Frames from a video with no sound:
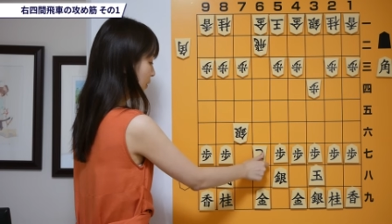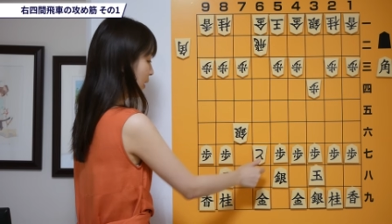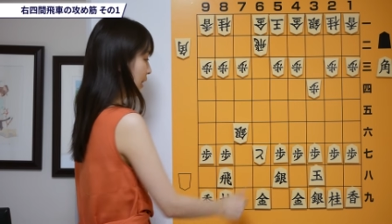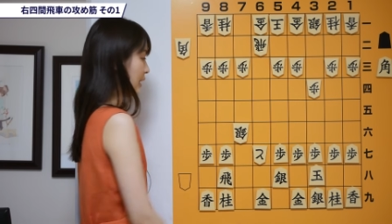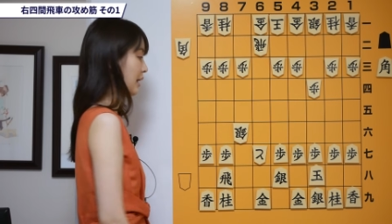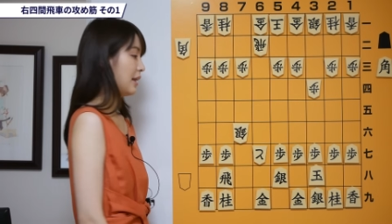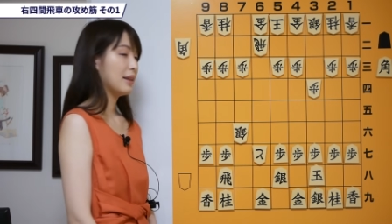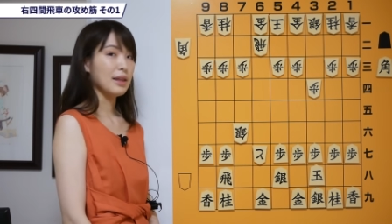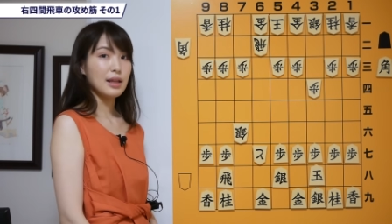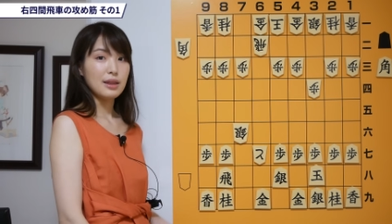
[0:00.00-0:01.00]
うやって
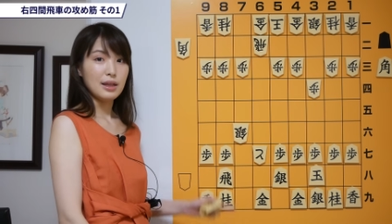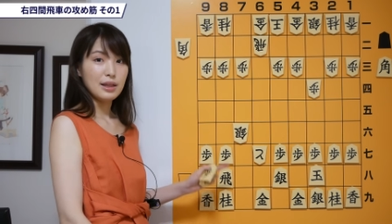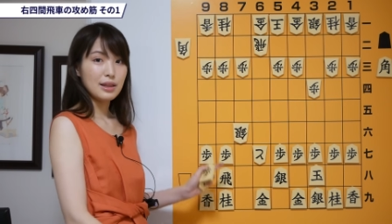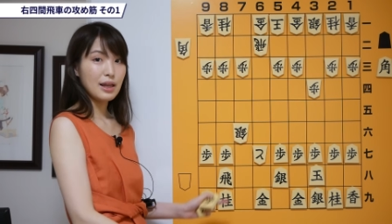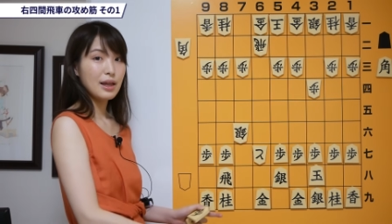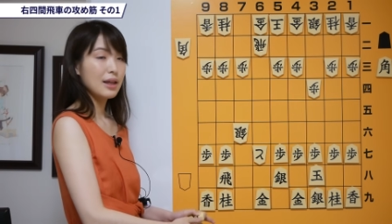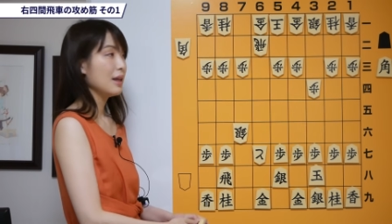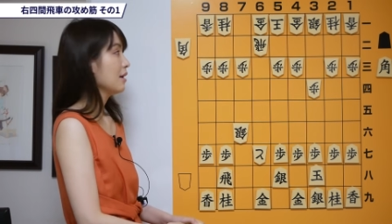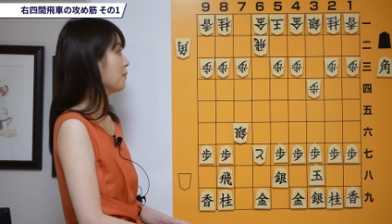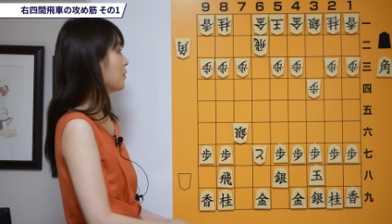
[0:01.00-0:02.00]
成っていって、
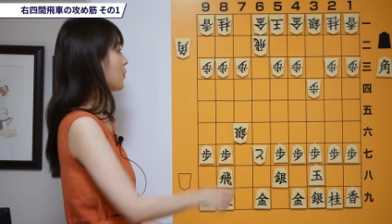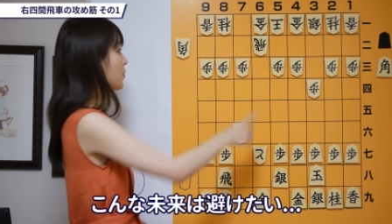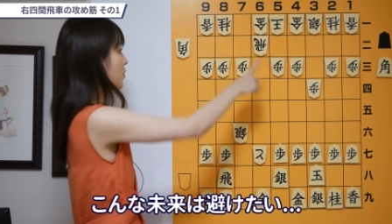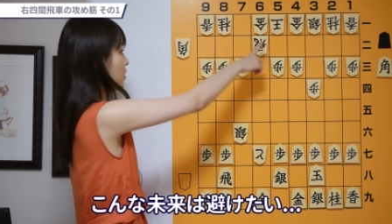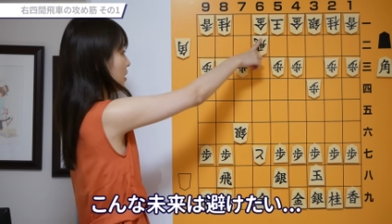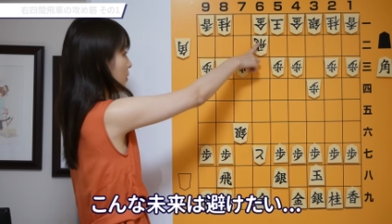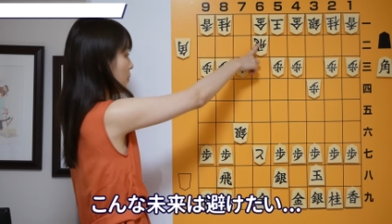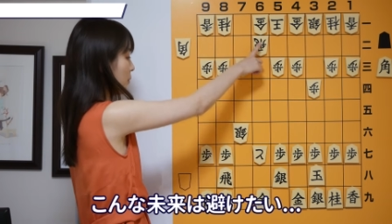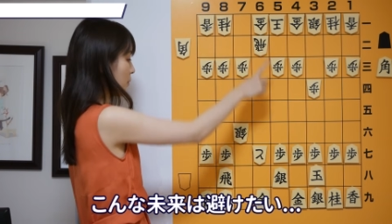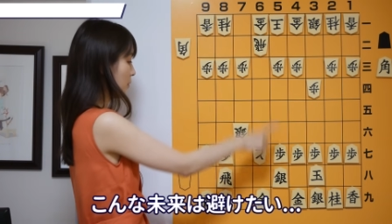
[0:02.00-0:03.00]
もうこの飛車
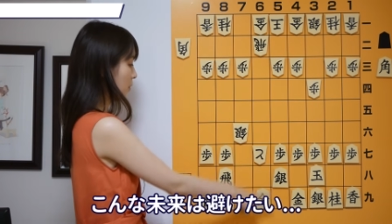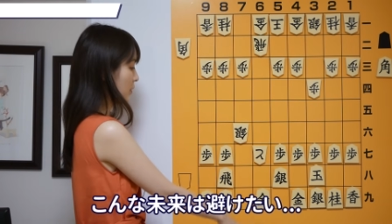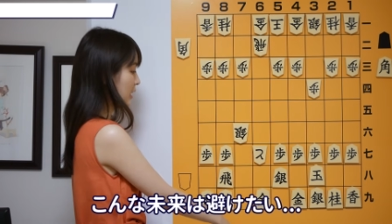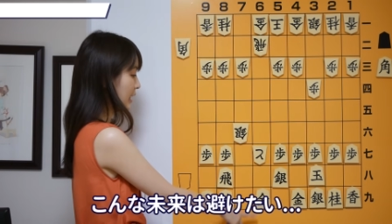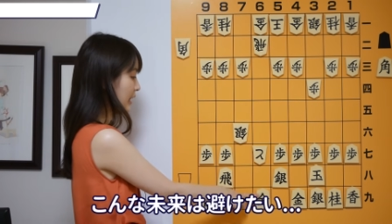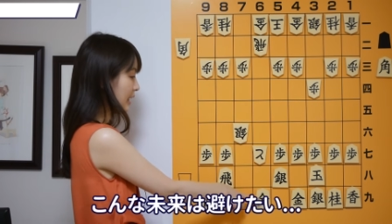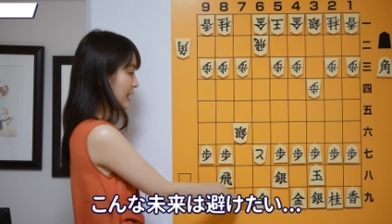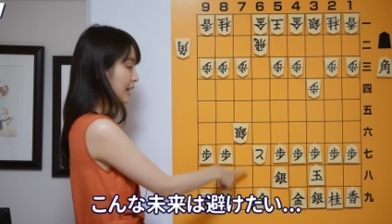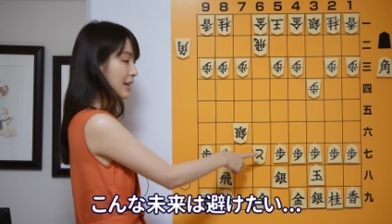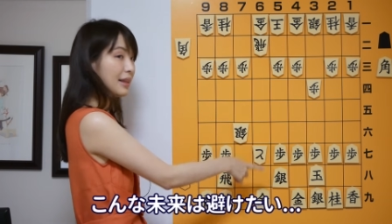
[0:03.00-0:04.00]
をこちらに
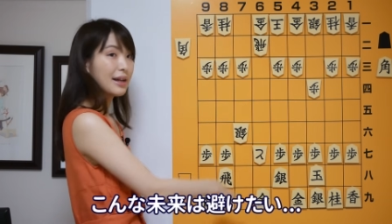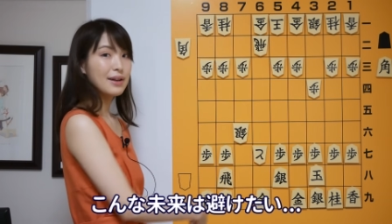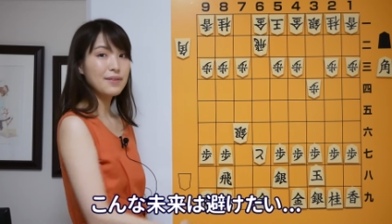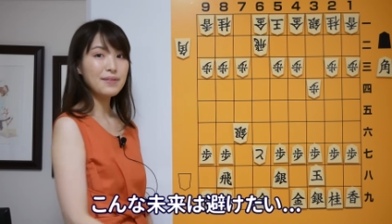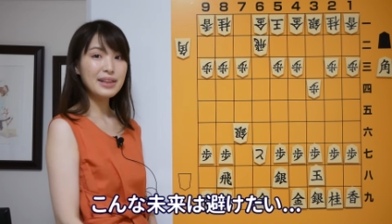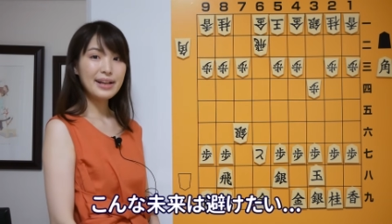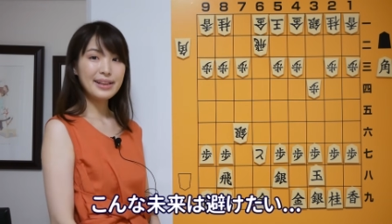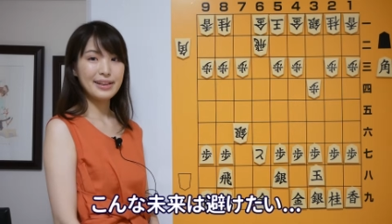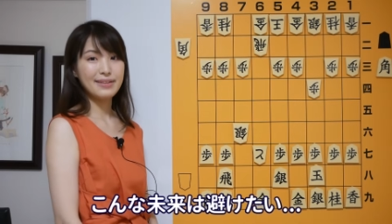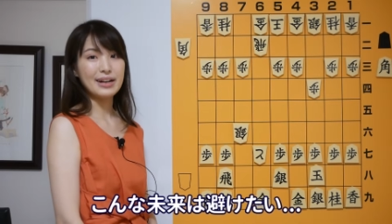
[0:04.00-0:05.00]
成り込みたいっ
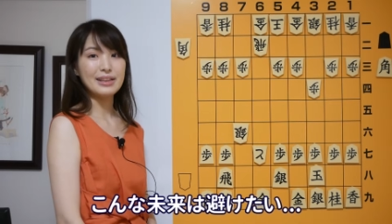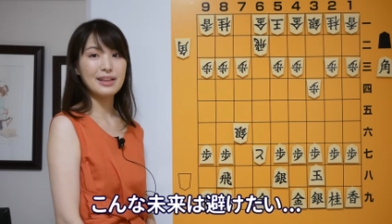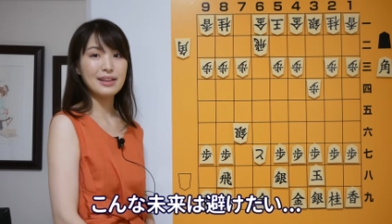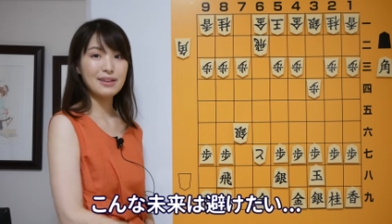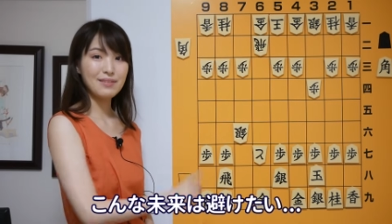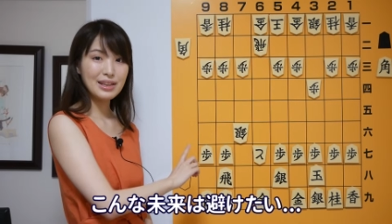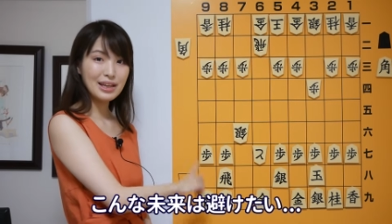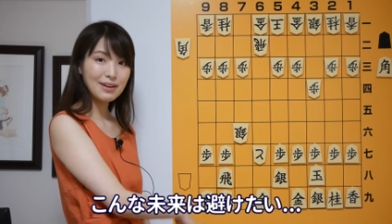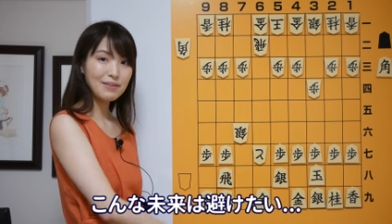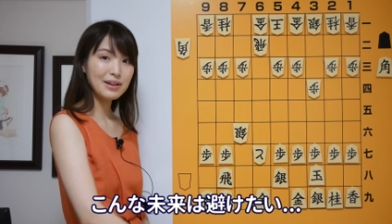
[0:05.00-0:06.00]
ていう感じで攻めて
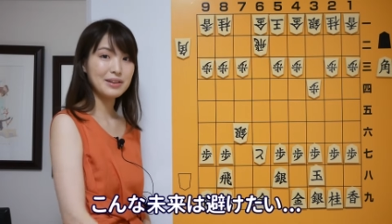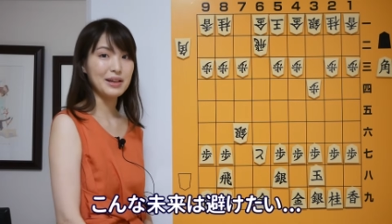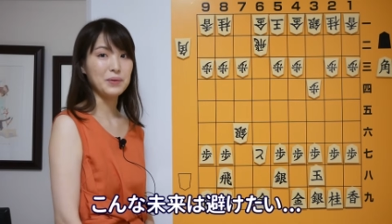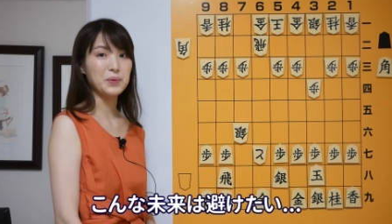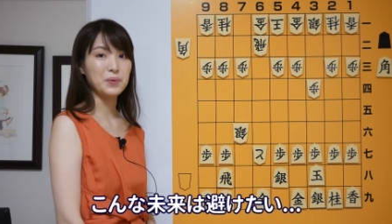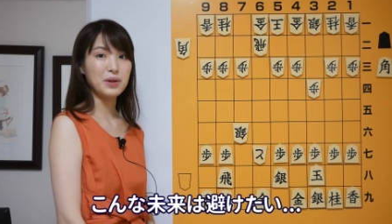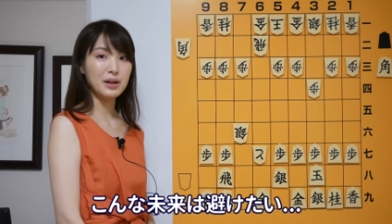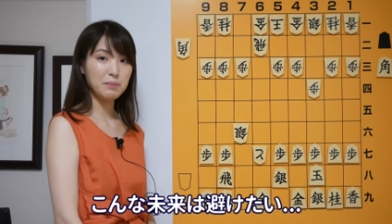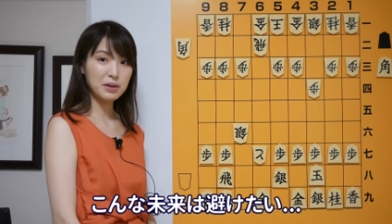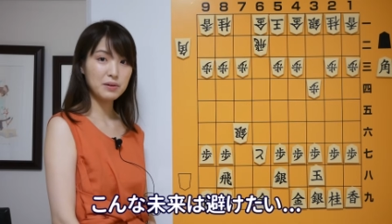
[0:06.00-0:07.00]
いけば成功とな
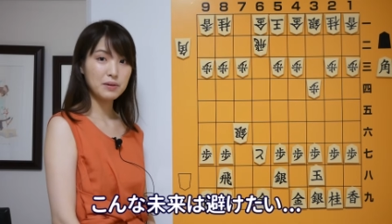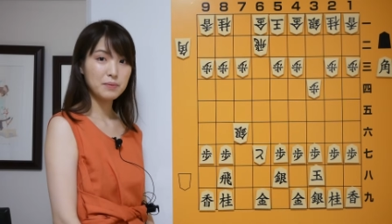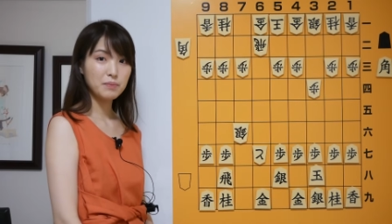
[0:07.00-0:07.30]
ります。